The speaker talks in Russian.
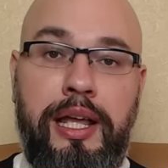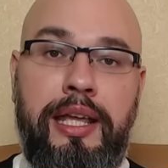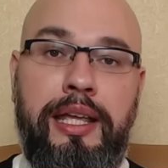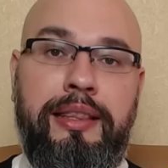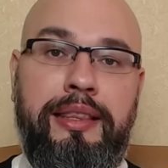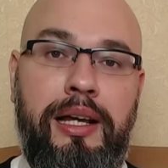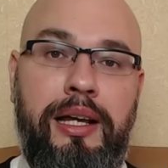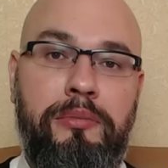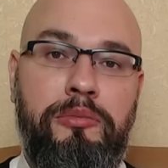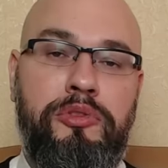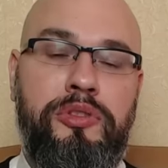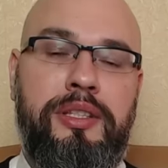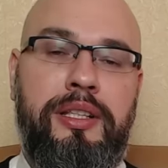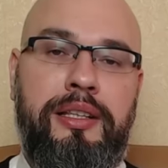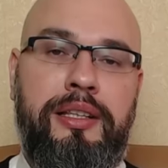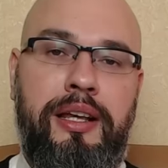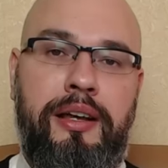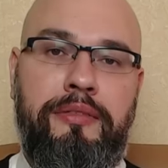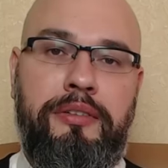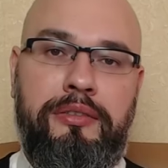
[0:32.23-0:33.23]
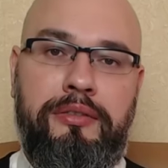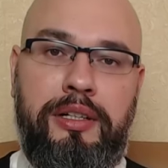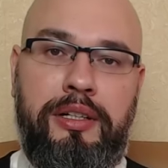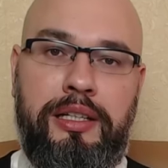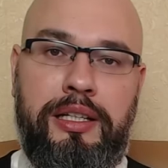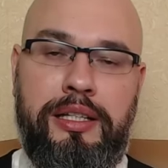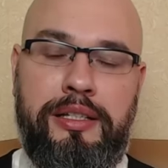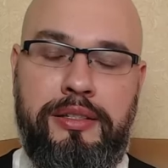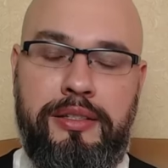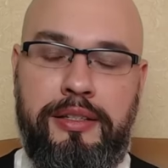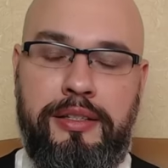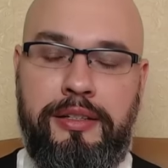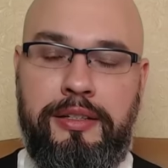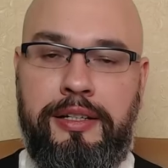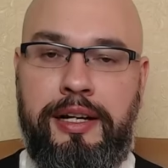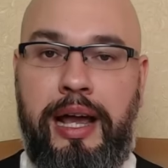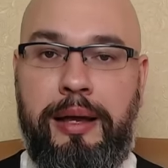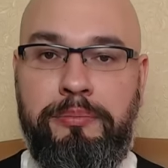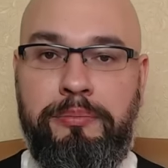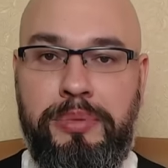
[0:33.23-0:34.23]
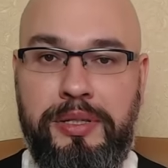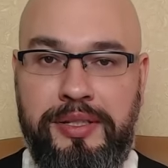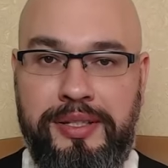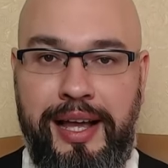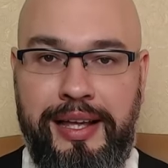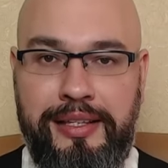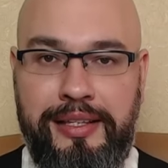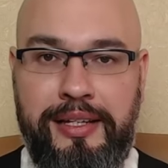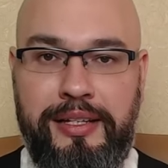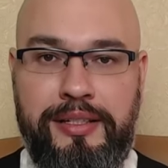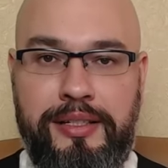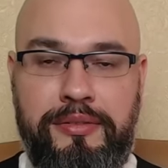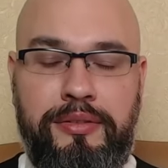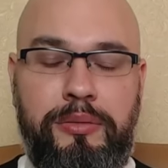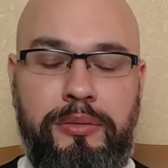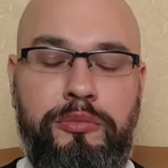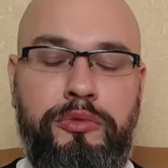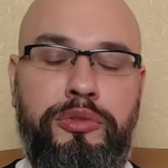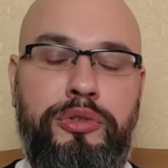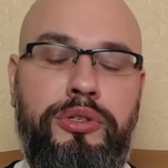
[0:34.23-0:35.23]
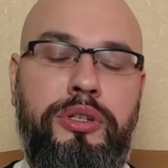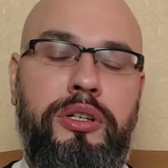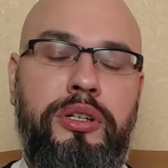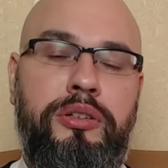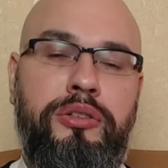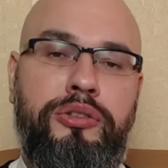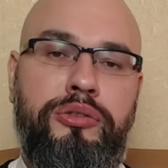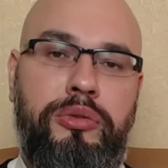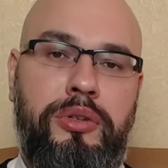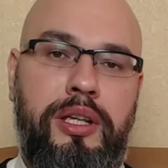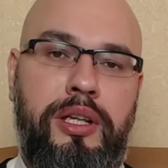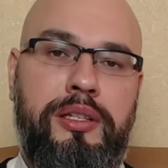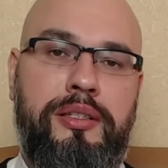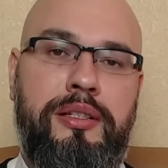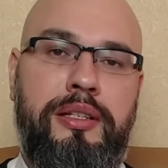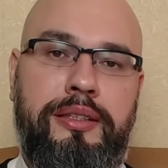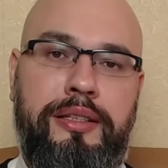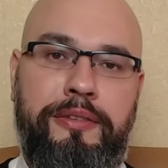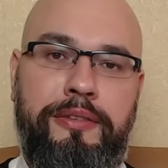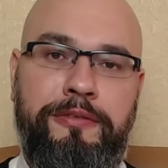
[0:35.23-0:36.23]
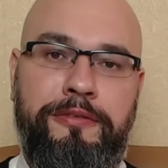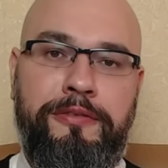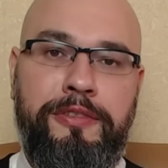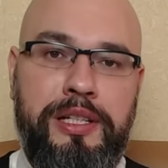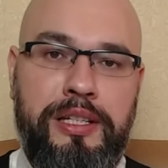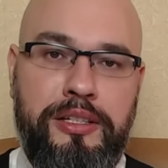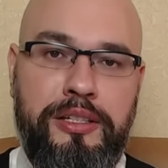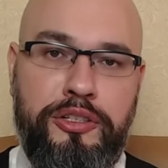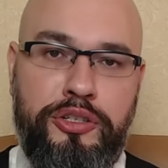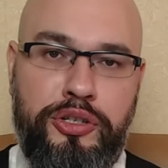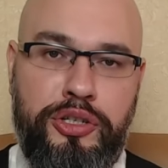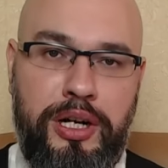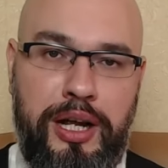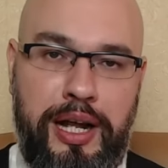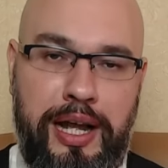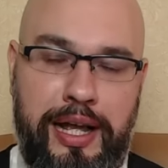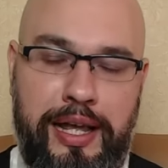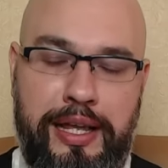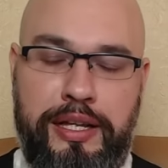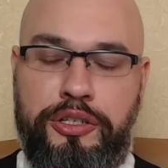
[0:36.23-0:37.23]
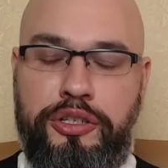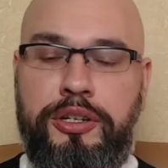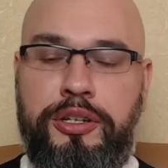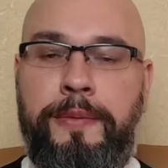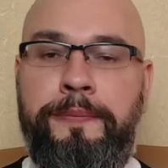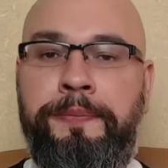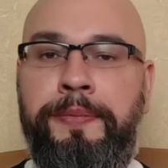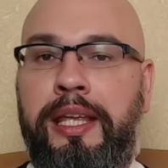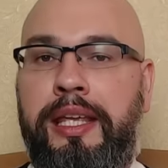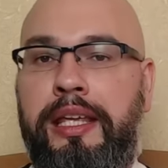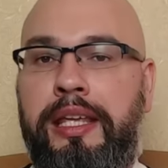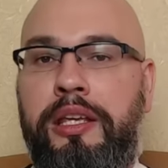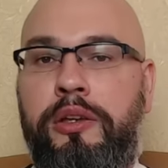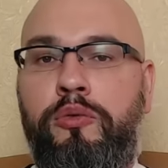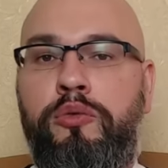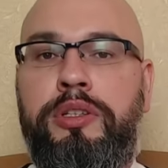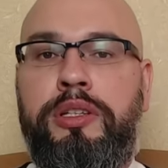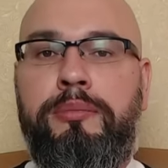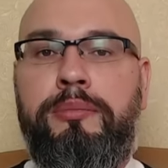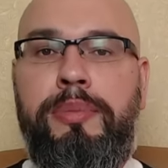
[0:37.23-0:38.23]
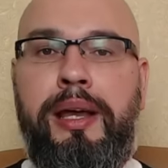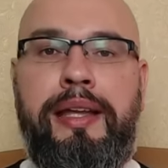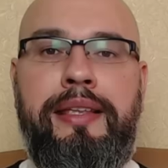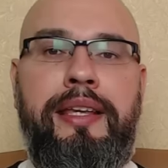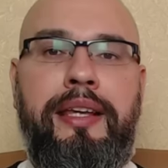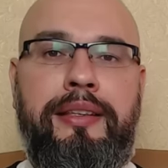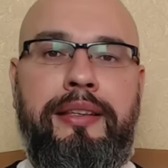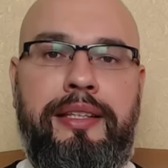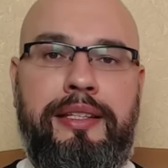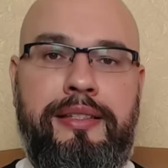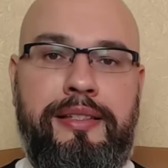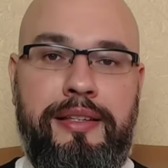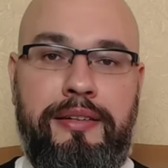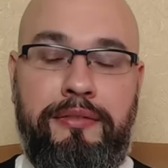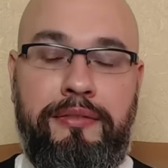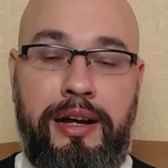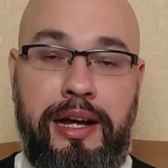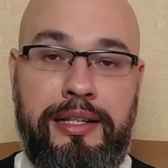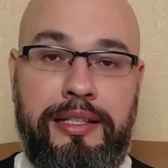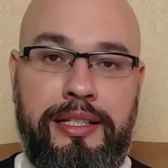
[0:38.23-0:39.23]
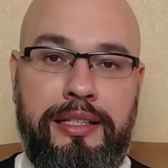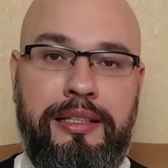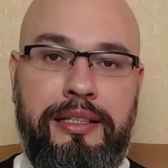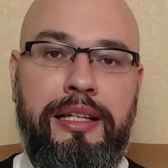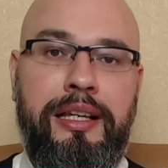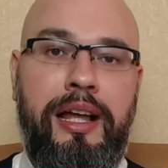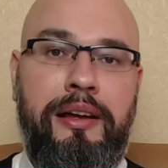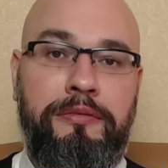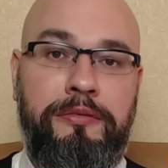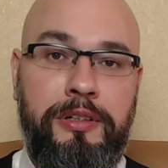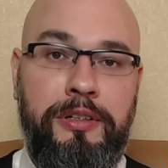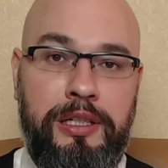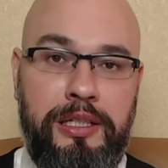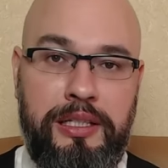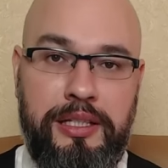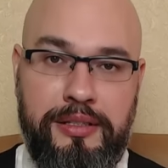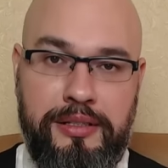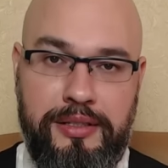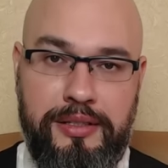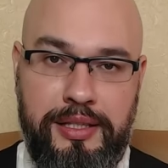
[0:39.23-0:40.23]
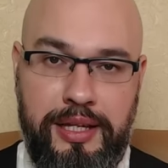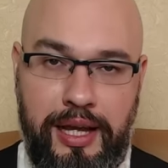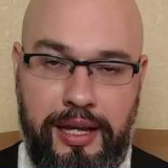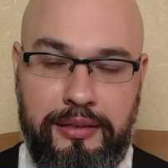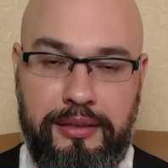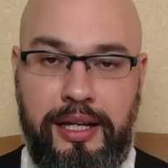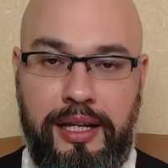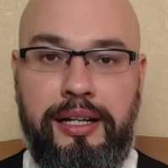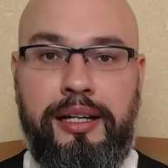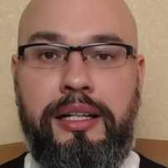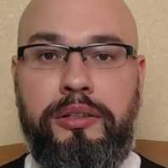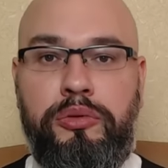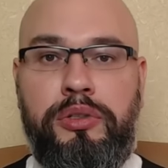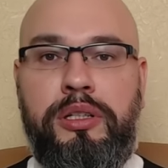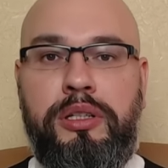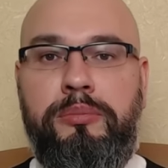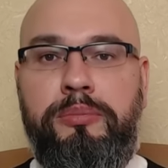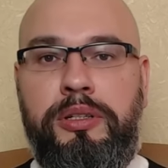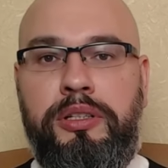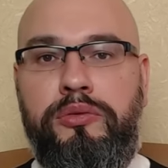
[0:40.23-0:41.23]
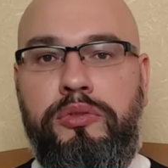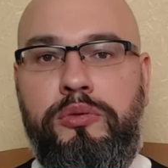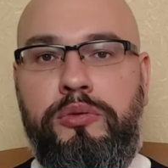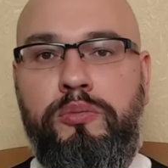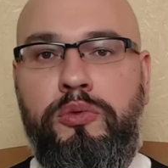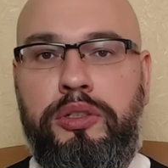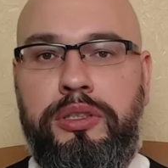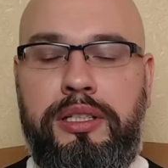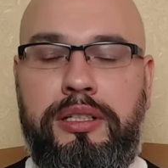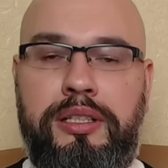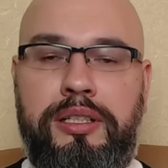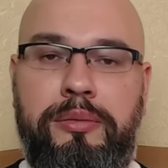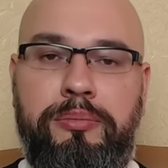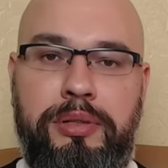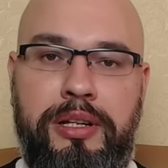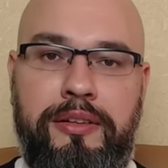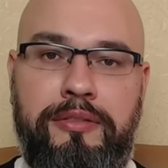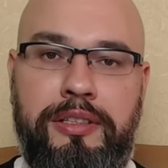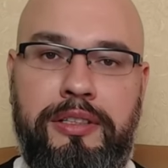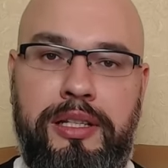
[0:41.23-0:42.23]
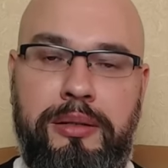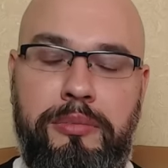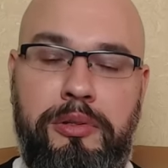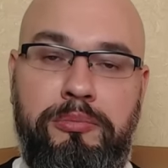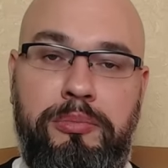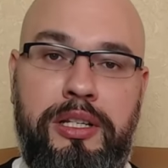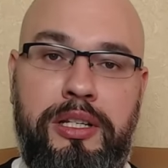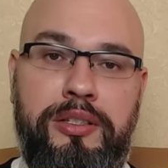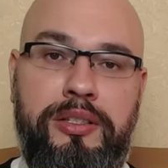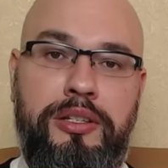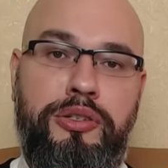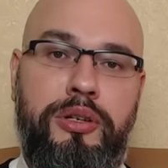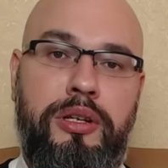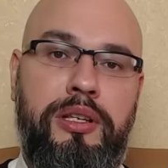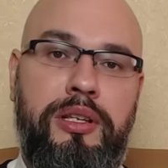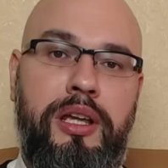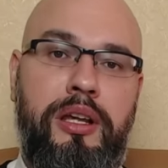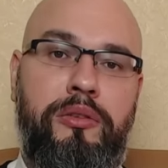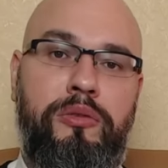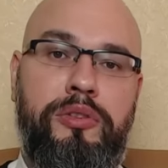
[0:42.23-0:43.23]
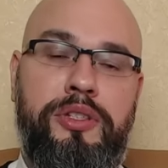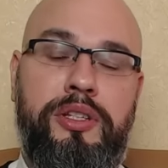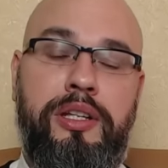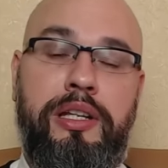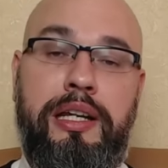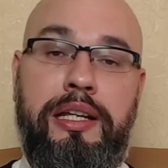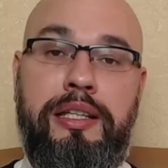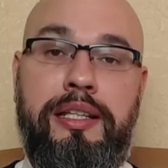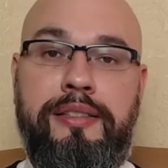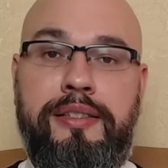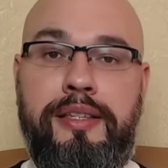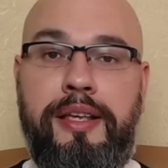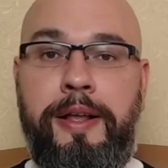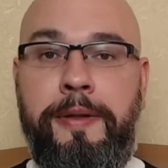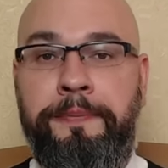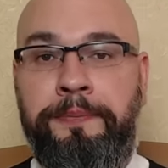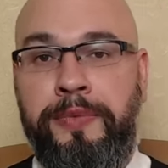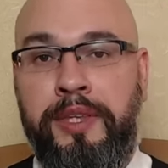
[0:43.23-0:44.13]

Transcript: И там устанавливалось э, обязательство мужчин, что если ты выезжаешь и у тебя нет оснований для выезда, да, которые предусмотрены правилами пересечения госграницы,